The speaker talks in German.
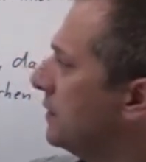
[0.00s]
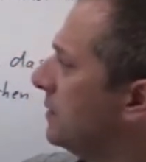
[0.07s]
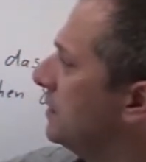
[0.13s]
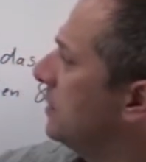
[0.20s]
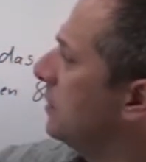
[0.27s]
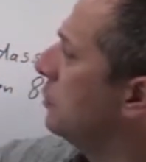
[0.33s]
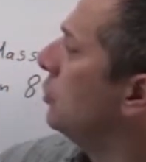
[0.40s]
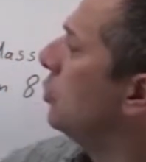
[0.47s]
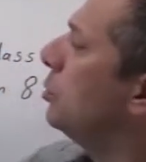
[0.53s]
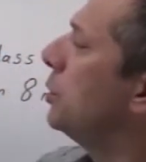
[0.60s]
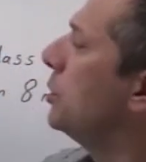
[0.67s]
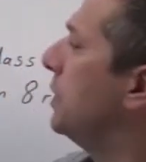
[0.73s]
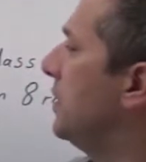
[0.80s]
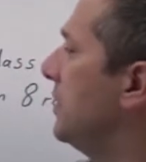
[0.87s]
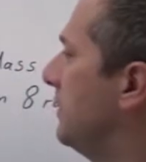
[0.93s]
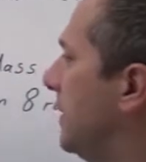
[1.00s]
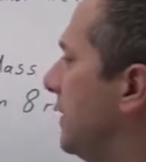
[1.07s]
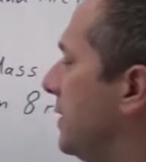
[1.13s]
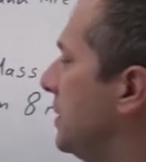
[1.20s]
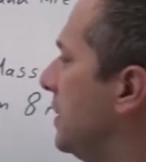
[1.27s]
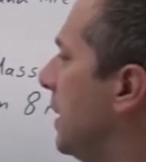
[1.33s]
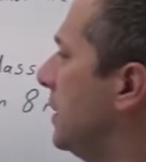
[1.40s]
was ist die Nullhypothese,
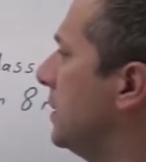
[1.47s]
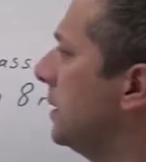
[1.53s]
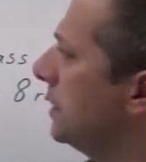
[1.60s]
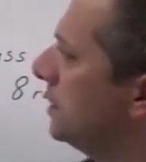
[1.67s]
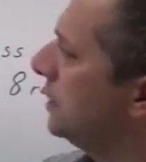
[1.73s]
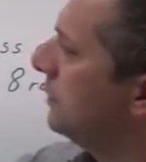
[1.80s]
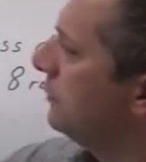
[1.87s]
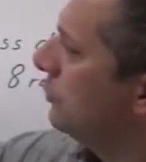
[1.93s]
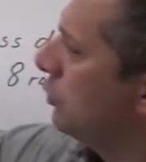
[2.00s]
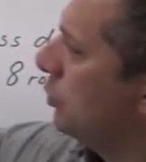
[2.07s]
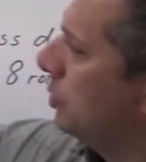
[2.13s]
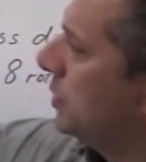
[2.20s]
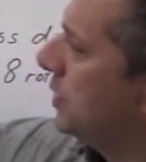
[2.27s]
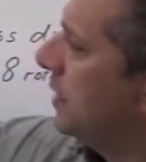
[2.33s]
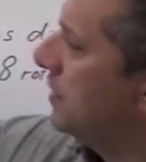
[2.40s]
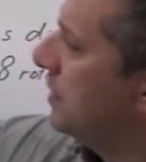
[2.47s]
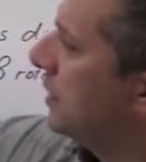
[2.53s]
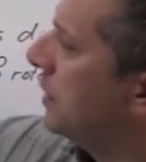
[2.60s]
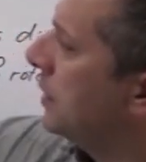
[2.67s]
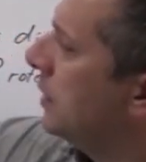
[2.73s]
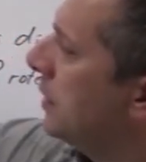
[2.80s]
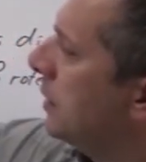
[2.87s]
was ist die Alternativhypothese.
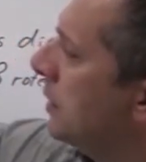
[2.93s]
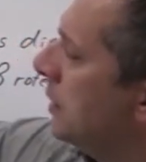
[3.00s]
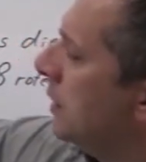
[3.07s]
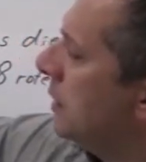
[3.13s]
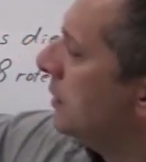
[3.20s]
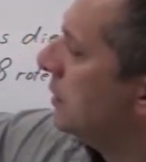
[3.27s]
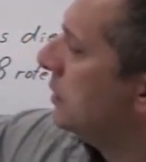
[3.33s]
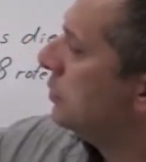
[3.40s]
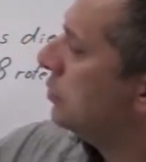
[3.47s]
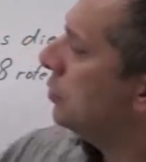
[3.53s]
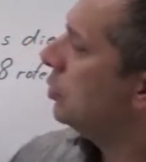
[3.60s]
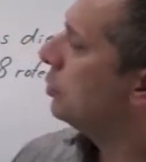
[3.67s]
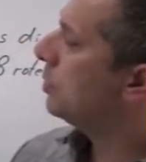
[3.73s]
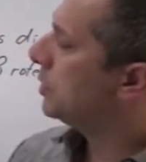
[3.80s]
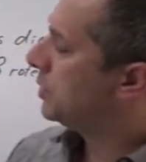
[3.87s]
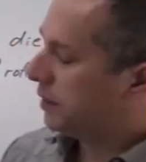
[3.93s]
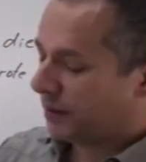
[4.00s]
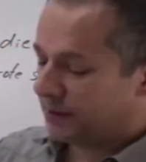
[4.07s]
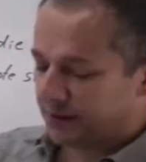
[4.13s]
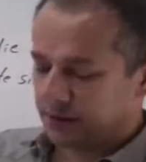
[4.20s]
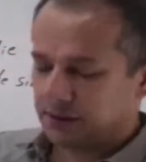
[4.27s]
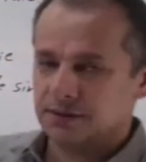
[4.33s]
Die
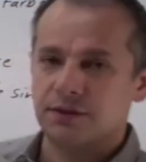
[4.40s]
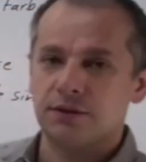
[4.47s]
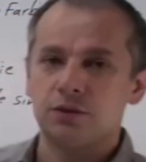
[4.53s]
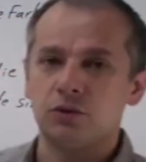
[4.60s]
Nullhypothese ist die